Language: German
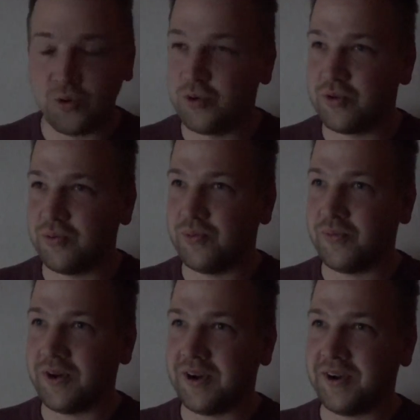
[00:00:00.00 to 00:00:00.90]
Gut,
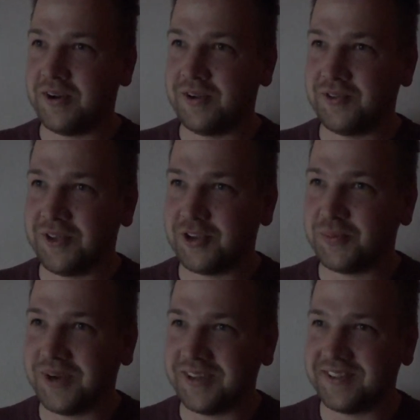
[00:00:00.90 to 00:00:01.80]
war sehr
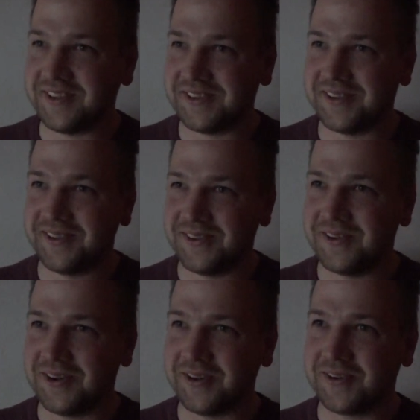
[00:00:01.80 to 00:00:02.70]
spaßig,
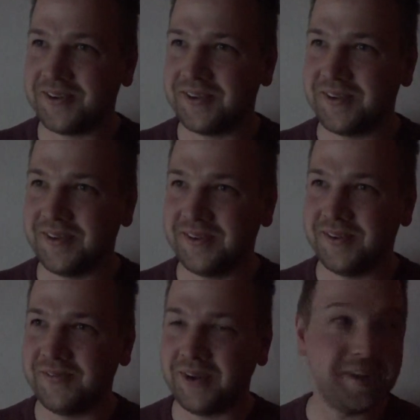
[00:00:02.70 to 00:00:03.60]
hat
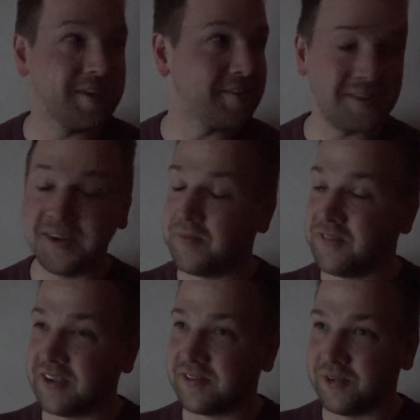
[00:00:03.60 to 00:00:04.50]
eine, war eine interessante
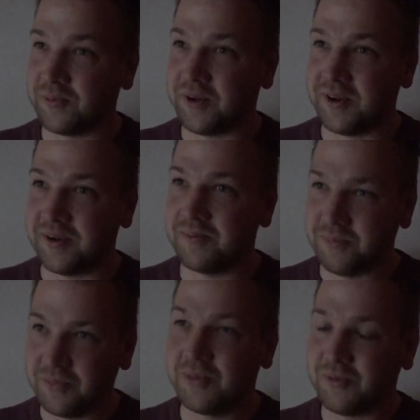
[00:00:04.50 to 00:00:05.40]
Abwechslung mal,
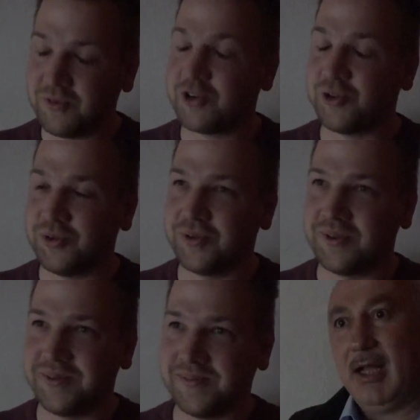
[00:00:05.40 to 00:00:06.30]
war schön.
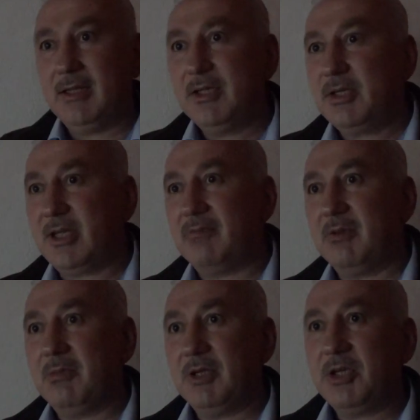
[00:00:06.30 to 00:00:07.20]
Also ich
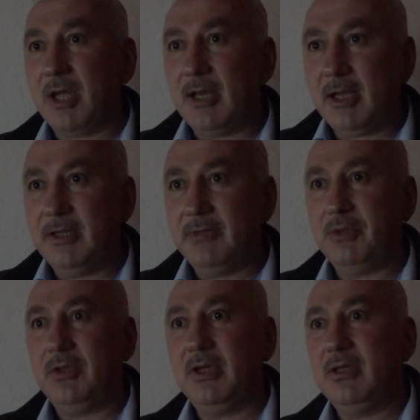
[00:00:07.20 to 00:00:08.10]
denke mal, ich alleine
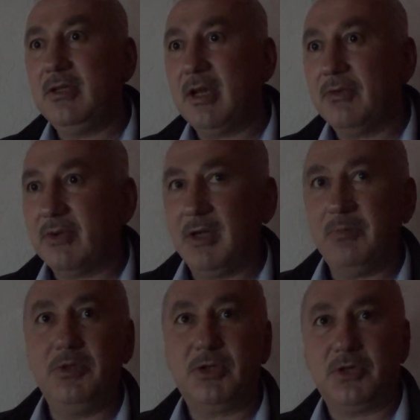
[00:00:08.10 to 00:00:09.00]
hätte die Aufgabe nicht